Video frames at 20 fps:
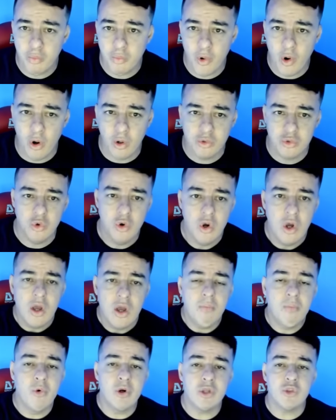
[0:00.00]
pronto
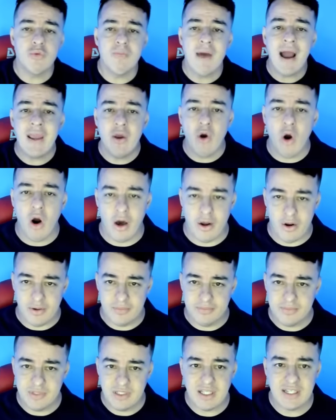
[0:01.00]
muito
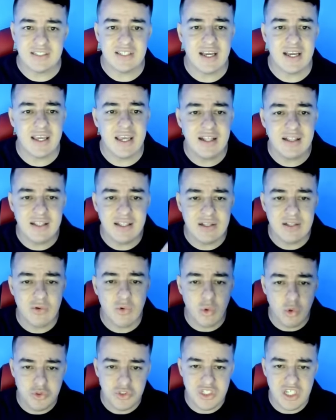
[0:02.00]
maior. Então isso aqui
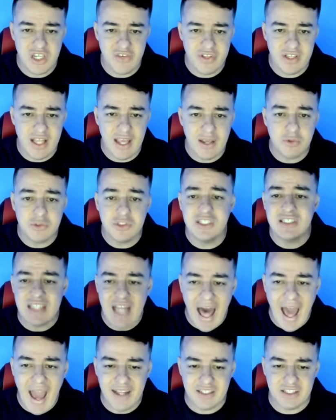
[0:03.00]
inclusive tem os
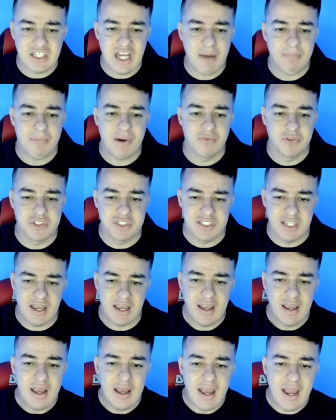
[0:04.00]
slides já para
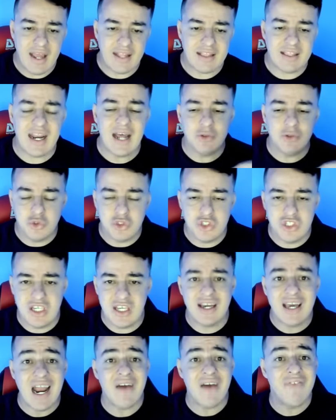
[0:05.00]
você é,
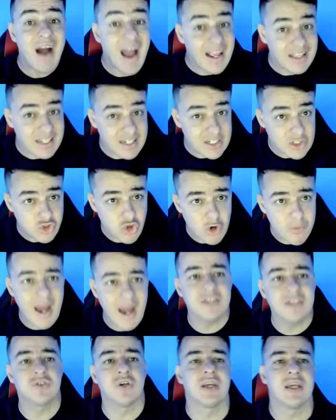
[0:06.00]
traduzir, gravar e
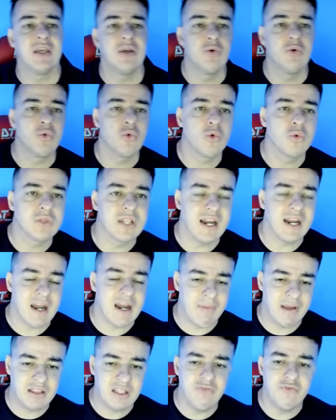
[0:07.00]
transformar isso aqui em um
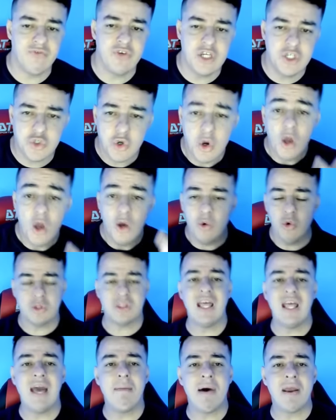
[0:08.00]
treinamento em vídeo. O
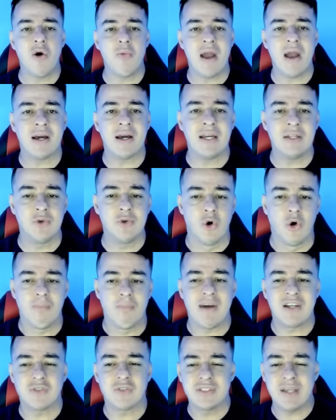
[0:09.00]
tema não me agradou,
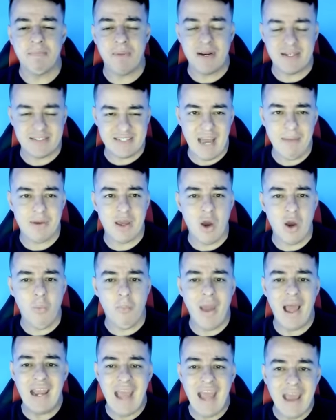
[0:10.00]
mas você percebe que é um
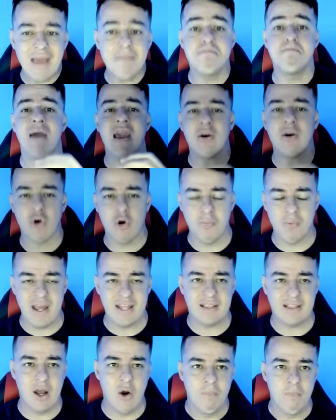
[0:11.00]
PLR bem
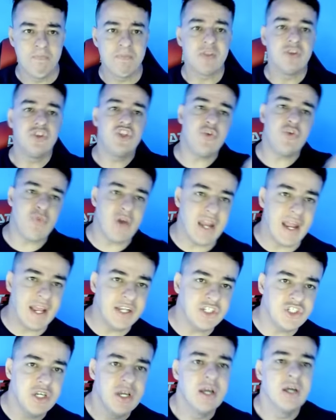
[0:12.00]
completão,
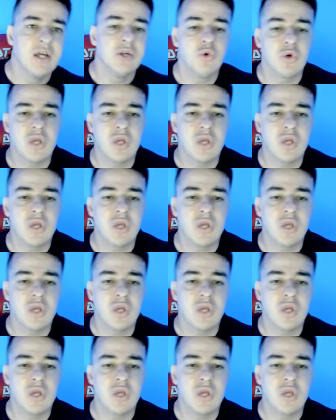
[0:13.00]
diferente do